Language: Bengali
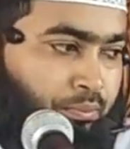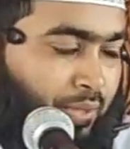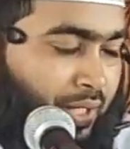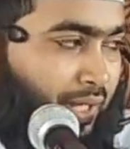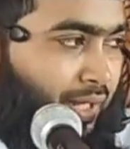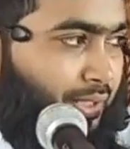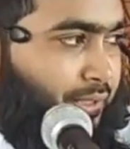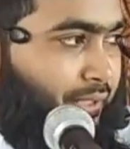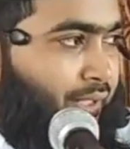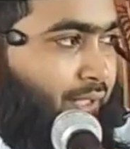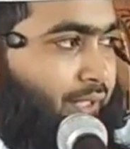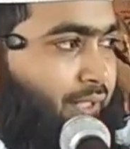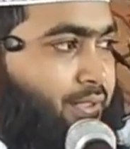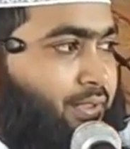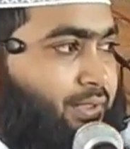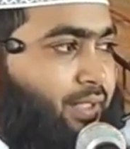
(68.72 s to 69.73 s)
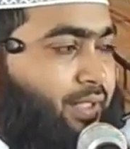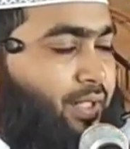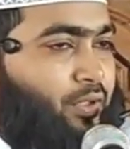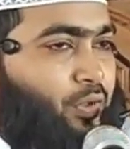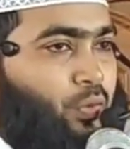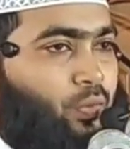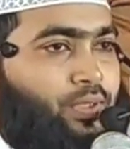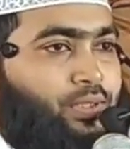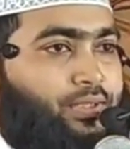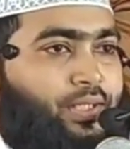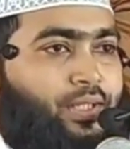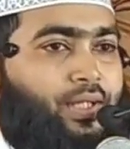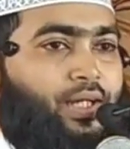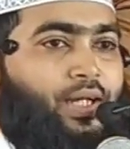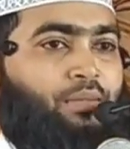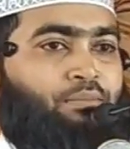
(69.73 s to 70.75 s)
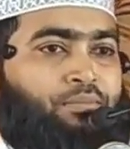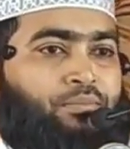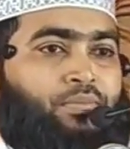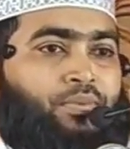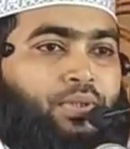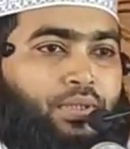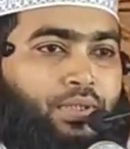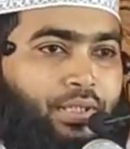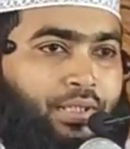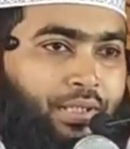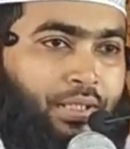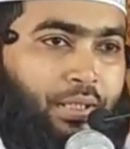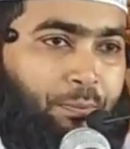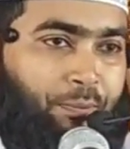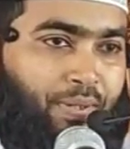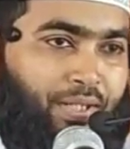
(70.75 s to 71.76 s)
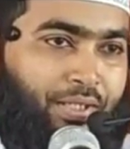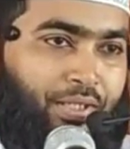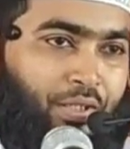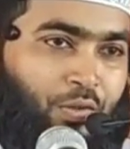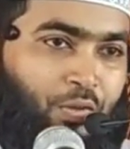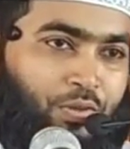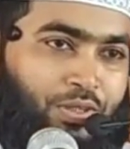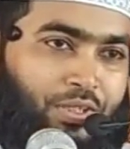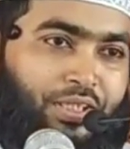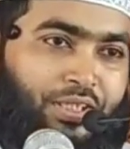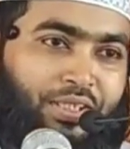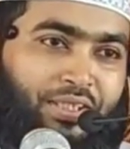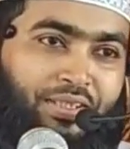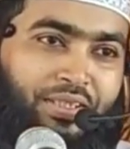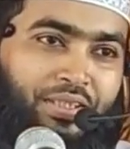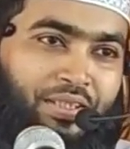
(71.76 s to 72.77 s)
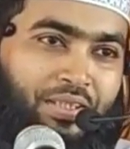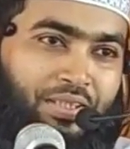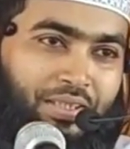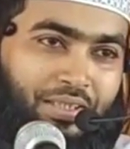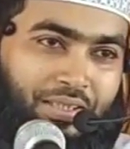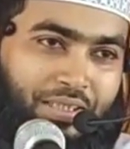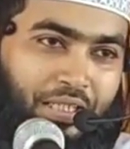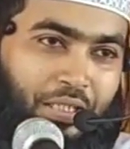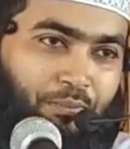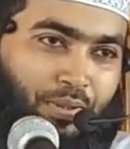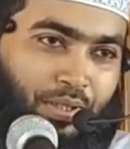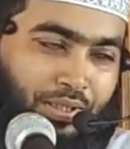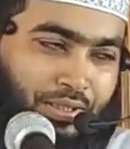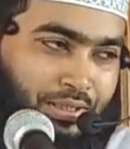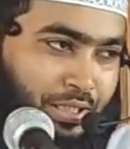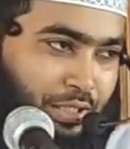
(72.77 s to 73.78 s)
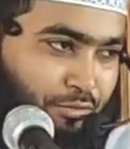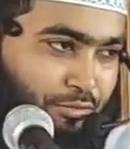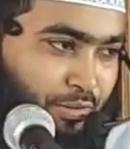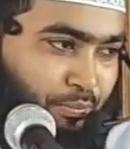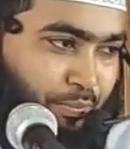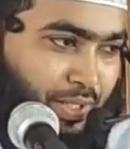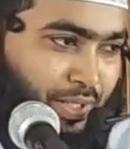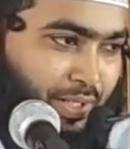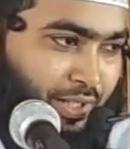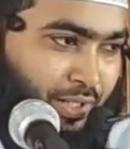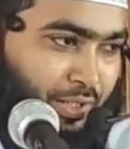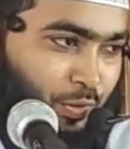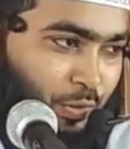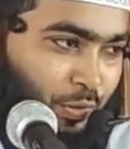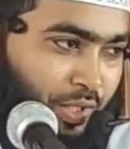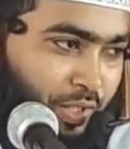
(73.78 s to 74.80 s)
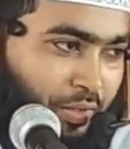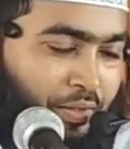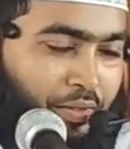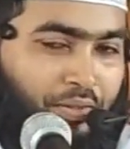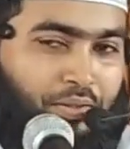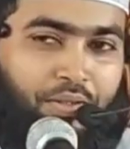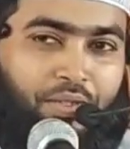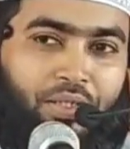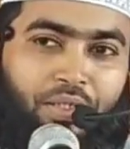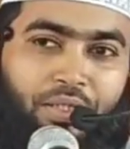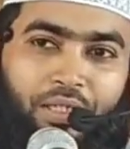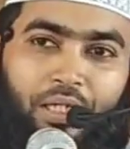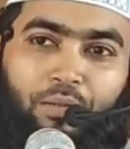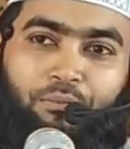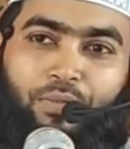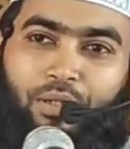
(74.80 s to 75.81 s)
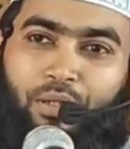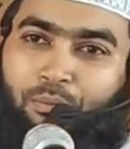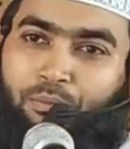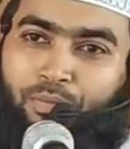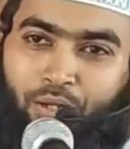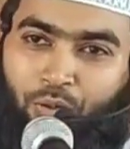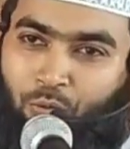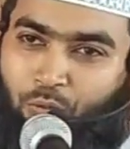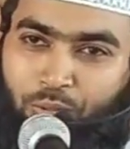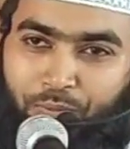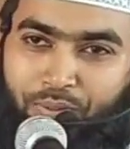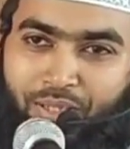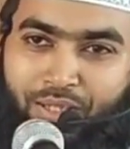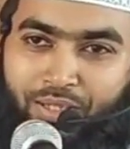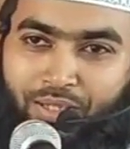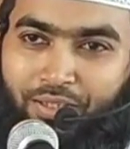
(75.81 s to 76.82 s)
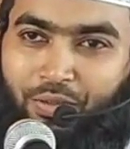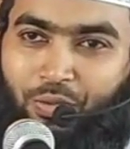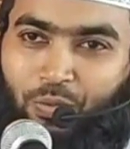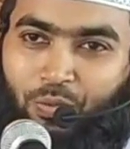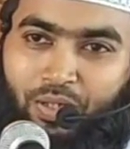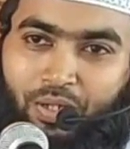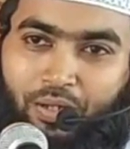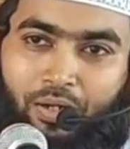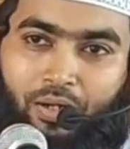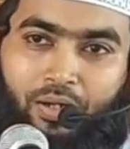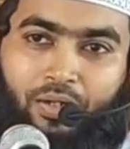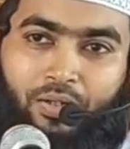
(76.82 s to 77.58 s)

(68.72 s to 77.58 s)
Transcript: মা হাজির আলাইসালাম তিনি পানির খোঁজে তিনি একবার সাফা পাহাড়ে দৌড়ান একবার মারুয়া পাহাড়ে দৌড়ান